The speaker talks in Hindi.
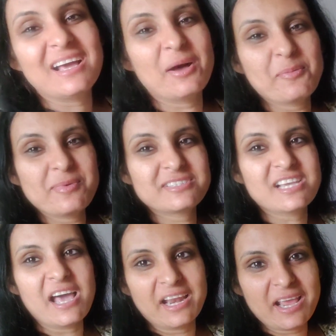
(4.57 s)
ना
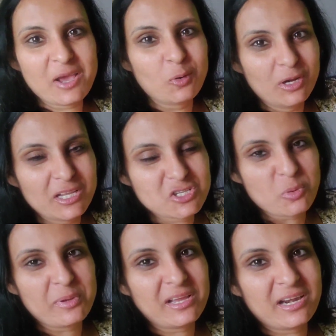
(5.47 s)
जा रहे हैं होली की
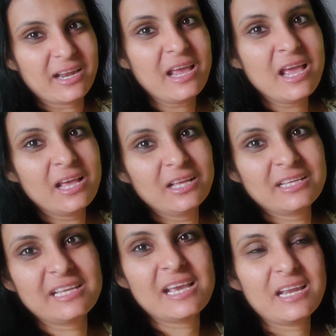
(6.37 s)
शॉपिंग करने
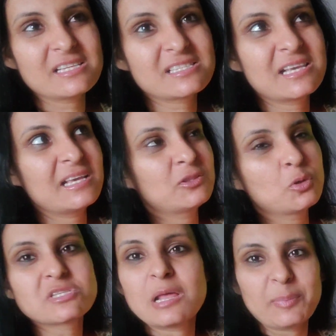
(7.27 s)
ये एनएस के
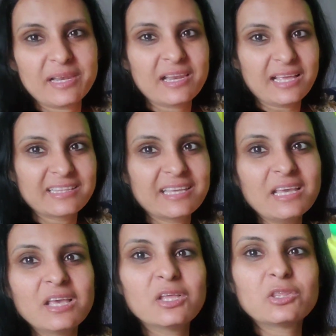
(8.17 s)
दो साल पहले लाए थे
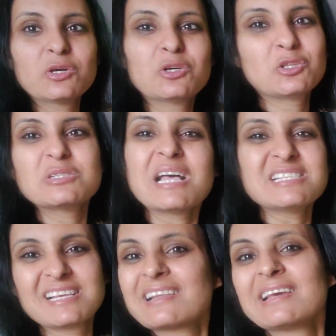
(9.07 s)
तो दो साल
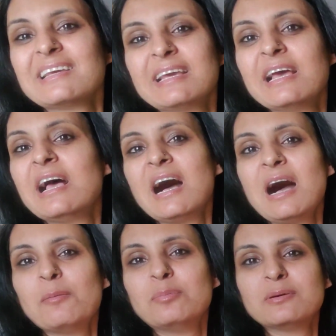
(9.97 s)
चल गई है
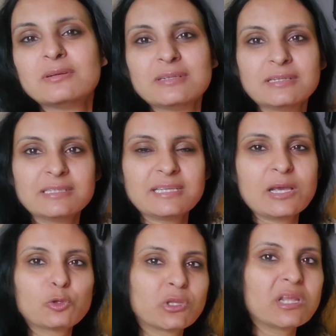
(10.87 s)
अब
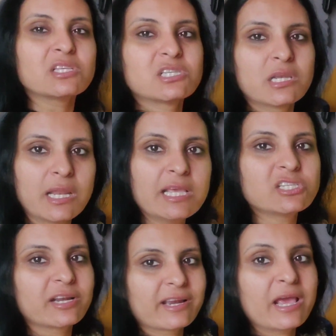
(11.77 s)
ये उतनी अच्छी नहीं
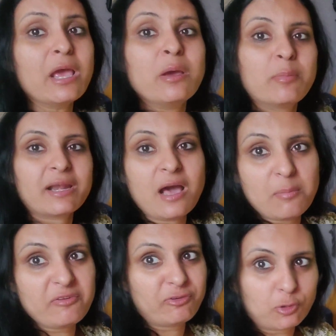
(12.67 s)
चल रही है बट हाँ
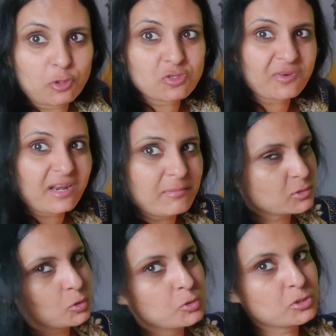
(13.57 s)
मैं फ़ोटोज़ वगैरह में
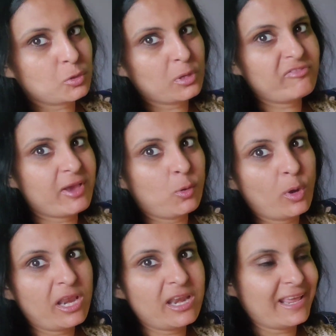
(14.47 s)
इसको यूज़ करूँगी
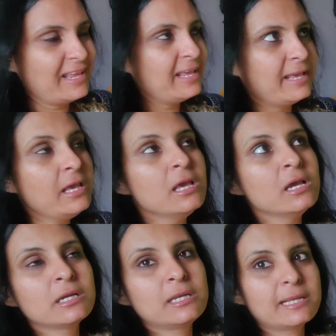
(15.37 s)
फेंकूँगी नहीं
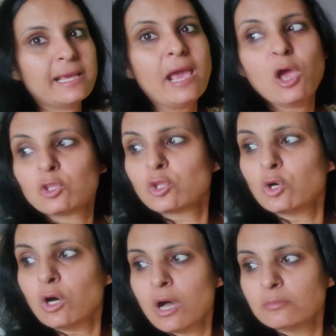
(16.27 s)
ठीक है
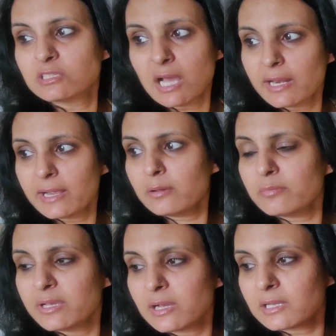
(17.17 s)
तो हम जा रहे हैं
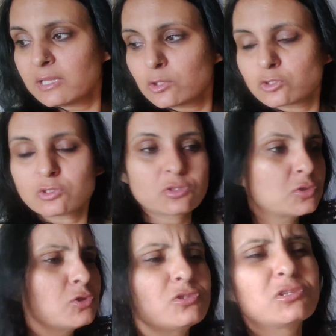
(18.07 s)
मीका के लिए कुछ कुछ
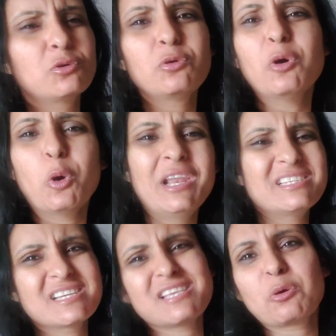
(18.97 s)
कुछ कुछ होली
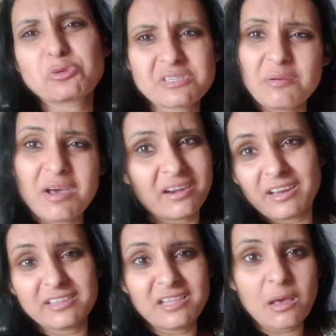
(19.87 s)
जैसा कुछ सामान
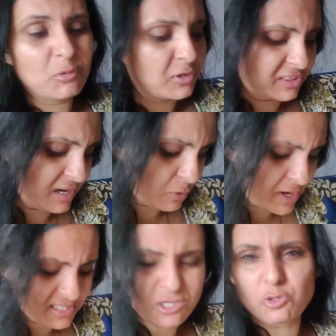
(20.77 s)
खरीदने हम लोग इतना
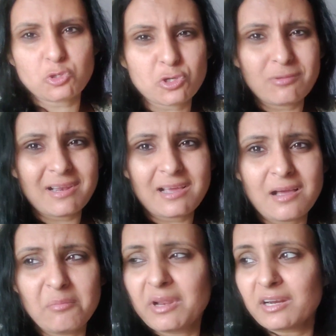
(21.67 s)
कोई ऐसा जोर शोर वाला
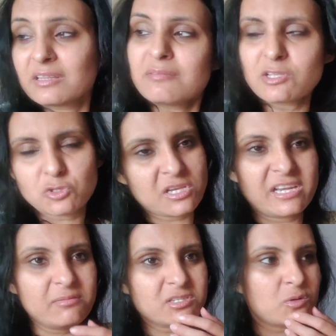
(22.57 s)
काम नहीं करता हमारी
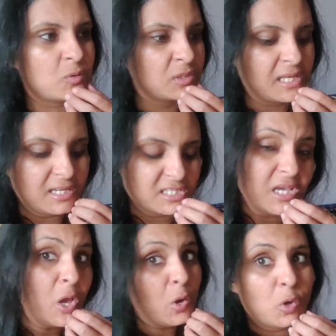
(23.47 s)
सोसाइटी में ज़रूर होता है
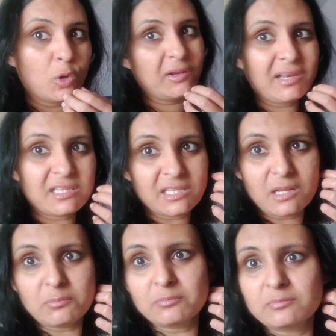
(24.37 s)
नीचे होली वाले
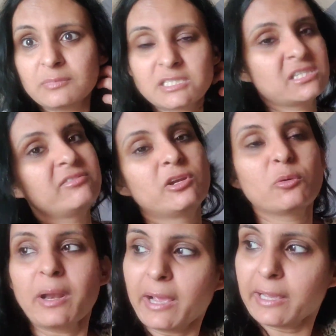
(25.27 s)
दिन हम अच्छी
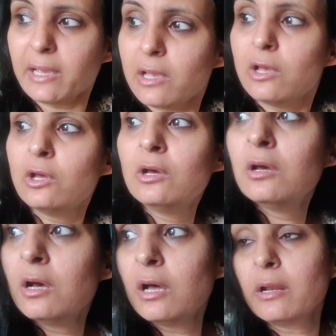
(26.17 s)
वीडियो बनाएंगे है
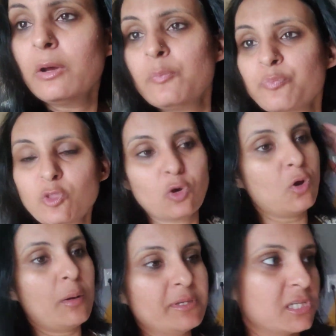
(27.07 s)
हाँ ना तो
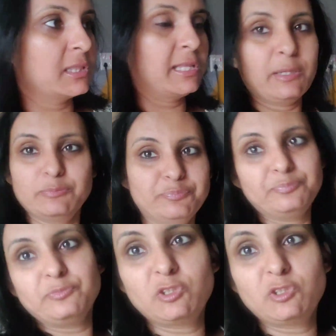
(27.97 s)
अभी चलते हैं